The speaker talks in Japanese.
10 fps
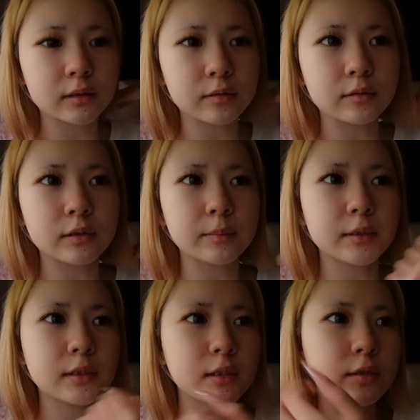そう、
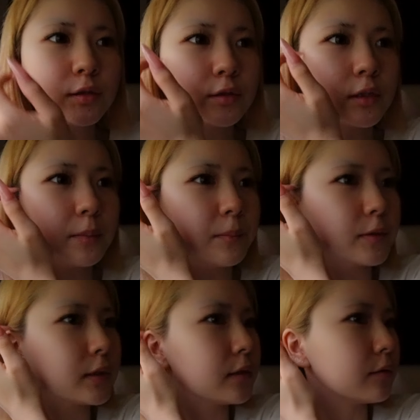イマジネート賞が発
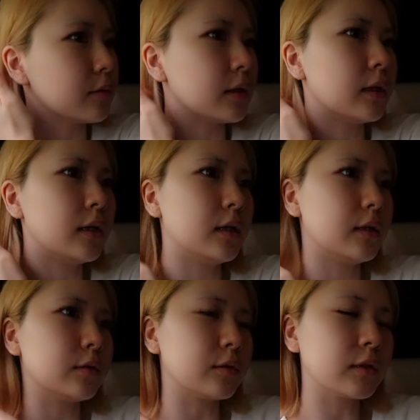表されるのは、
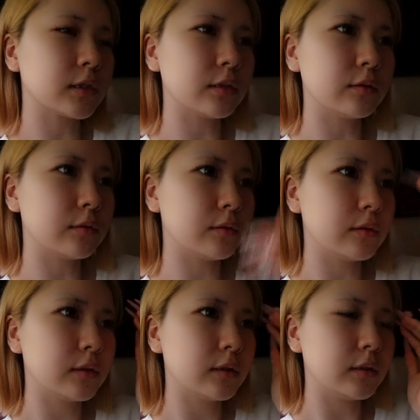6月の
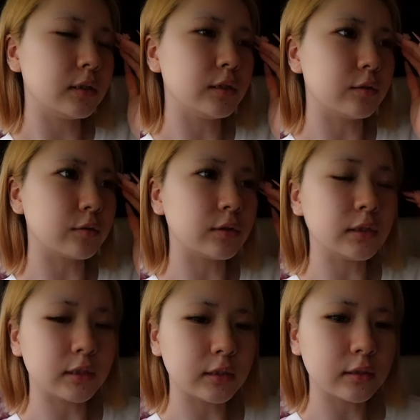26
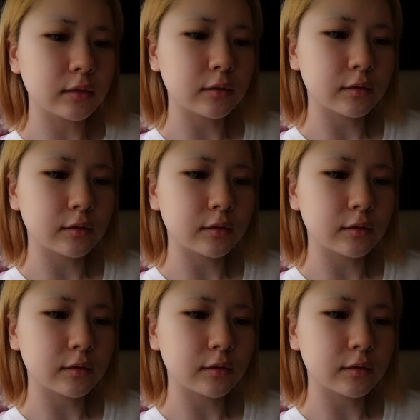日、